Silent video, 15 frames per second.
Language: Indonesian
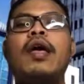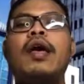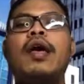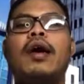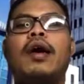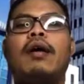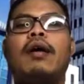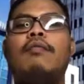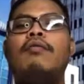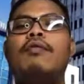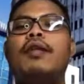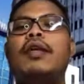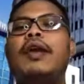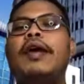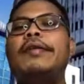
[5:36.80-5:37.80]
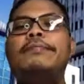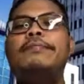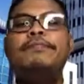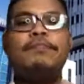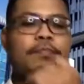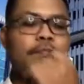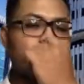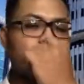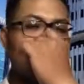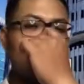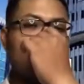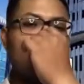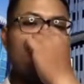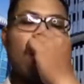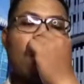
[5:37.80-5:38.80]
kemudian
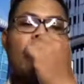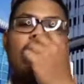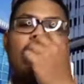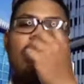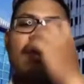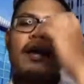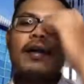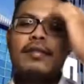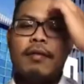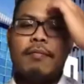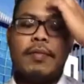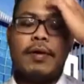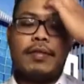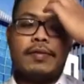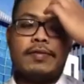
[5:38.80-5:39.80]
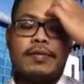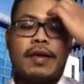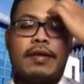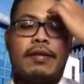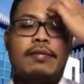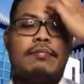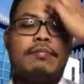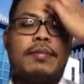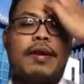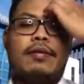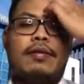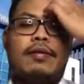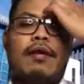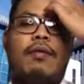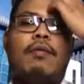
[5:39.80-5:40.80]
adanya keterbatasan
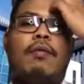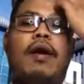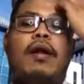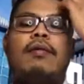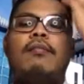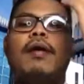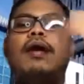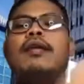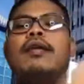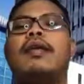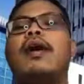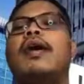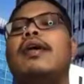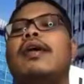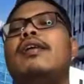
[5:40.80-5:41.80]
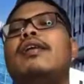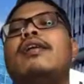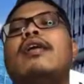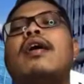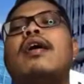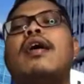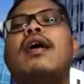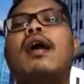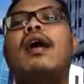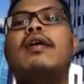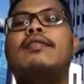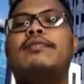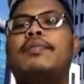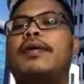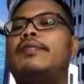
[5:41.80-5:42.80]
pengetahuan mengenai uh,
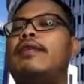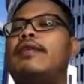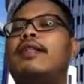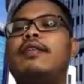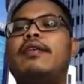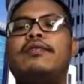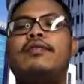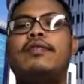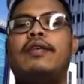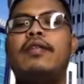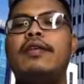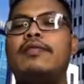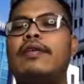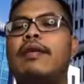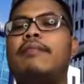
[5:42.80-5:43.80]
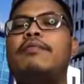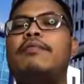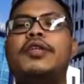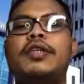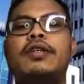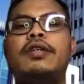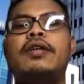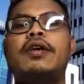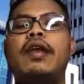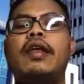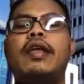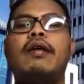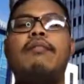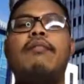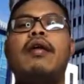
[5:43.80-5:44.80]
spatial distribution
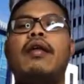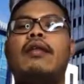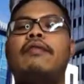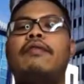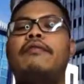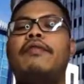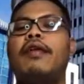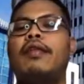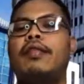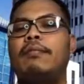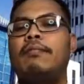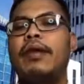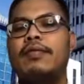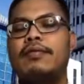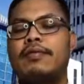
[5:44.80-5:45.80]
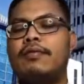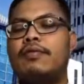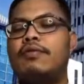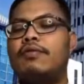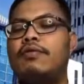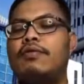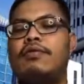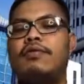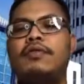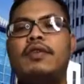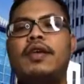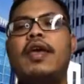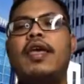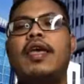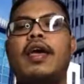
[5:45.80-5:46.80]
dari marine vertebrates
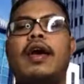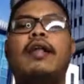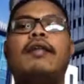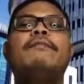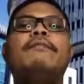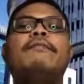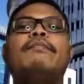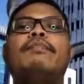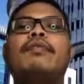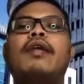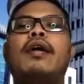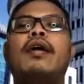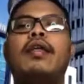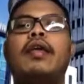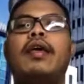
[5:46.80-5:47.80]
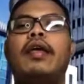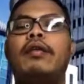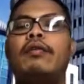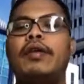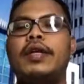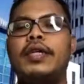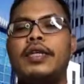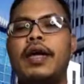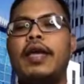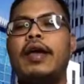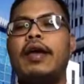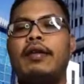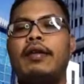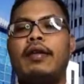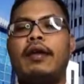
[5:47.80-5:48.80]
khususnya ikan di Indonesia
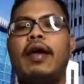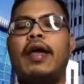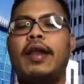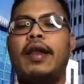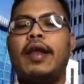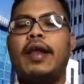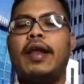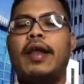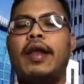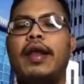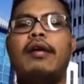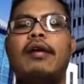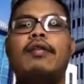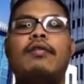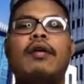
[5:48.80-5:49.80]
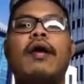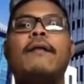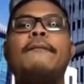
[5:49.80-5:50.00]
ikan ikan karang gitu ya